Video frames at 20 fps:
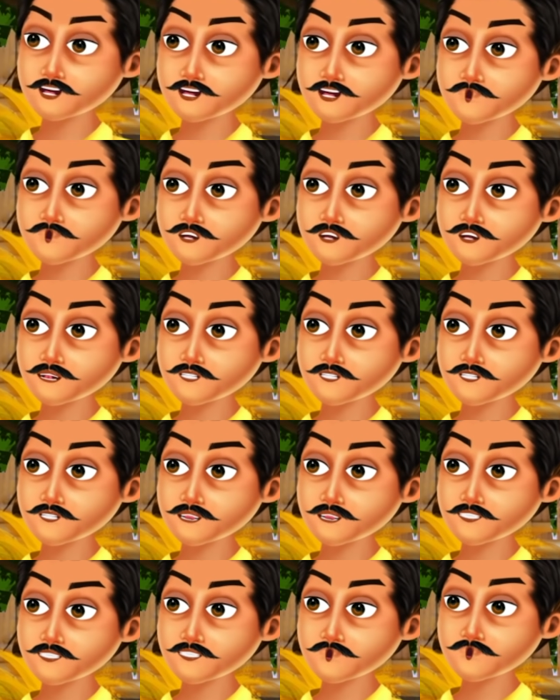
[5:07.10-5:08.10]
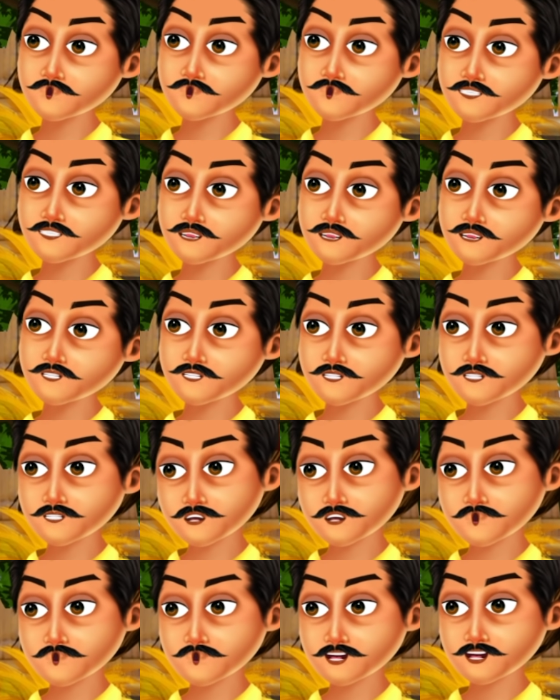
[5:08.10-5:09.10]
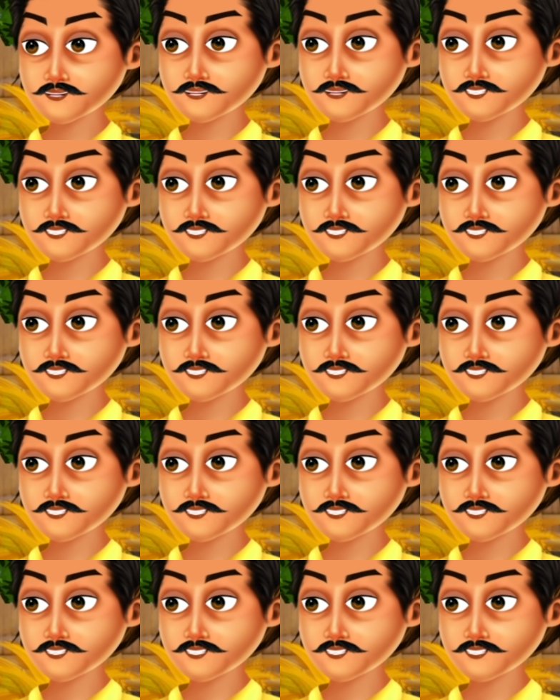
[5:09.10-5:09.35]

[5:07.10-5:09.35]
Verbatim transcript: పిండి మీరు పిసికితే రొట్టె మేము